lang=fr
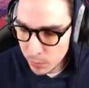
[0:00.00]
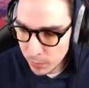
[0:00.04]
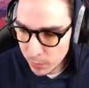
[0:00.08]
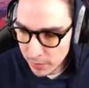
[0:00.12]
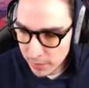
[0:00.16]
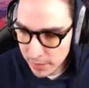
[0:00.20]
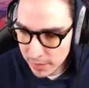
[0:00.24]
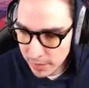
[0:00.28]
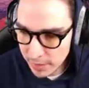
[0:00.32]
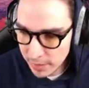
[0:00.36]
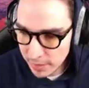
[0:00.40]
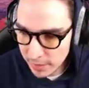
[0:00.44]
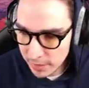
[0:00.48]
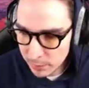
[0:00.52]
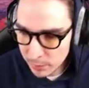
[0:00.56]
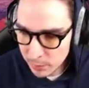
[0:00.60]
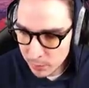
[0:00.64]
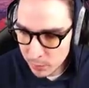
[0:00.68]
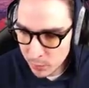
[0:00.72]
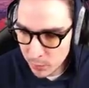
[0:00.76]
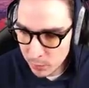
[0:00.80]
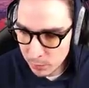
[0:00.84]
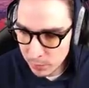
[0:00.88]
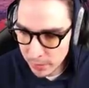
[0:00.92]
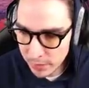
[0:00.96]
un petit peu l'heure qu'il
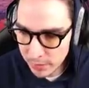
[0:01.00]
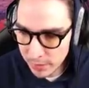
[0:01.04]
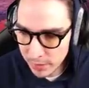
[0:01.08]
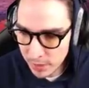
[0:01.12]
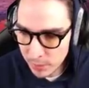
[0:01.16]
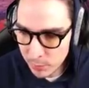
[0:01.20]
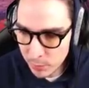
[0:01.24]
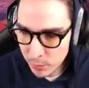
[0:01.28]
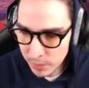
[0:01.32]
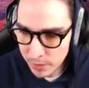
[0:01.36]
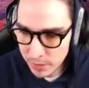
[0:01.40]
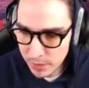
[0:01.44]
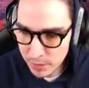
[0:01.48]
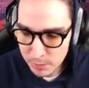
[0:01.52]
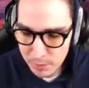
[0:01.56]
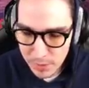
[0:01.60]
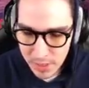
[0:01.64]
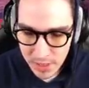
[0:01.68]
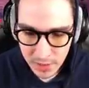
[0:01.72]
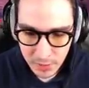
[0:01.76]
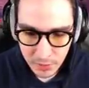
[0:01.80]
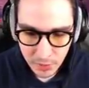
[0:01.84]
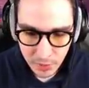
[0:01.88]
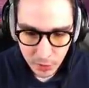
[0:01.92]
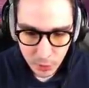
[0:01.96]
est, parce que j'ai pas de timer,
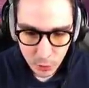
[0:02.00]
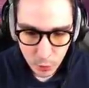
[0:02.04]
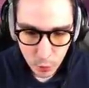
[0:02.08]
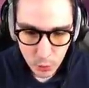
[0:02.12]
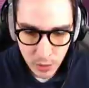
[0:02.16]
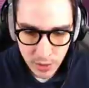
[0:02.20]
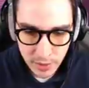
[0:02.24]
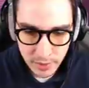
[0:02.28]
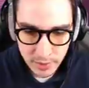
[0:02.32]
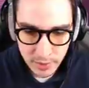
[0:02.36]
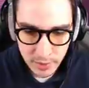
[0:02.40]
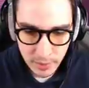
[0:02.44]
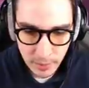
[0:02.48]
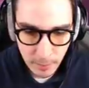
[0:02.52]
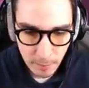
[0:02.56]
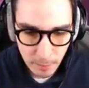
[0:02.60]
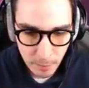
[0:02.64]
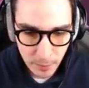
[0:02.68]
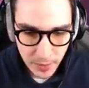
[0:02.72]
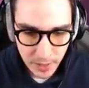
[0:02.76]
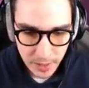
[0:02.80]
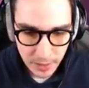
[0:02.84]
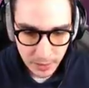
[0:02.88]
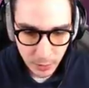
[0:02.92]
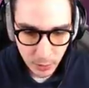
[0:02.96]
il est midi
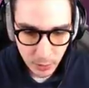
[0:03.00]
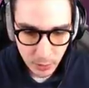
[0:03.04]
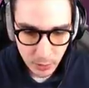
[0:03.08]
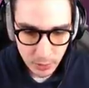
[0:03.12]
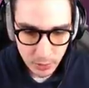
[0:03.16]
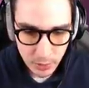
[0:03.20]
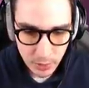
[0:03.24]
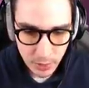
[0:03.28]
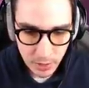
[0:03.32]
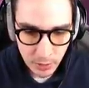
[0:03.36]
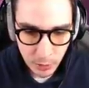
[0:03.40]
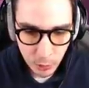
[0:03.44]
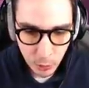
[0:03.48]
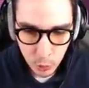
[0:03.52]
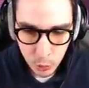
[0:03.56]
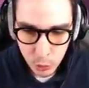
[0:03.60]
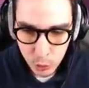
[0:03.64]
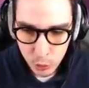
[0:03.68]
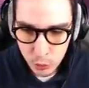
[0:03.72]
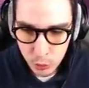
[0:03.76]
28 euh, à